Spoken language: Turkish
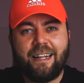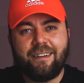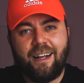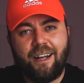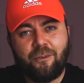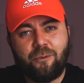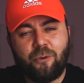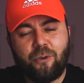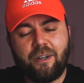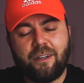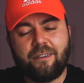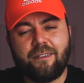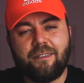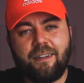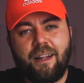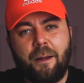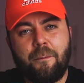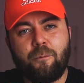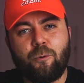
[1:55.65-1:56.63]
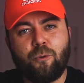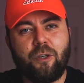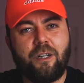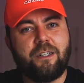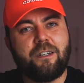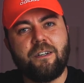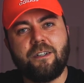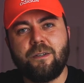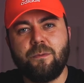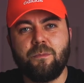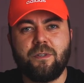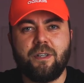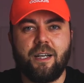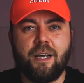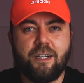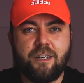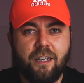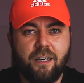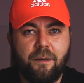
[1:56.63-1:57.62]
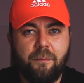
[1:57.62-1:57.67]
Daha sonrasında kutu açılışımıza
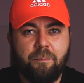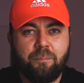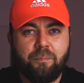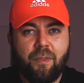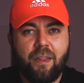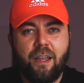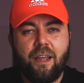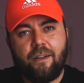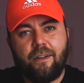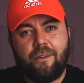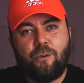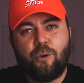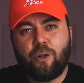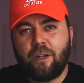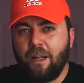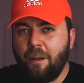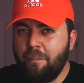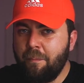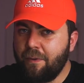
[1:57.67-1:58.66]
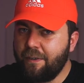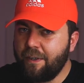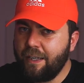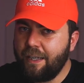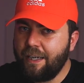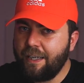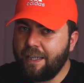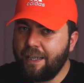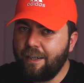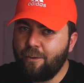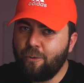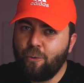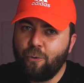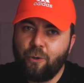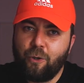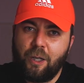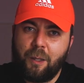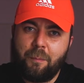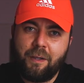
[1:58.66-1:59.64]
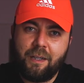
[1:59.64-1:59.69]
geçelim. Yüklenmesi gereken
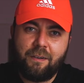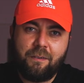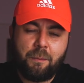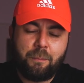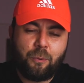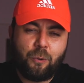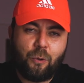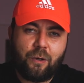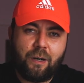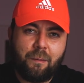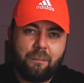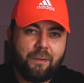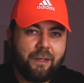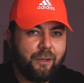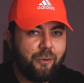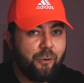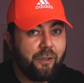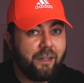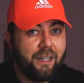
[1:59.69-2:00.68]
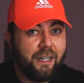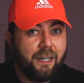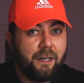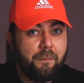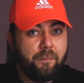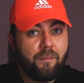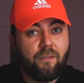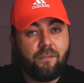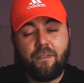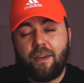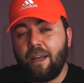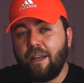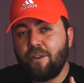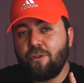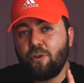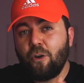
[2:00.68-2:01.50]
uygulamaları ve programları yükleyelim ve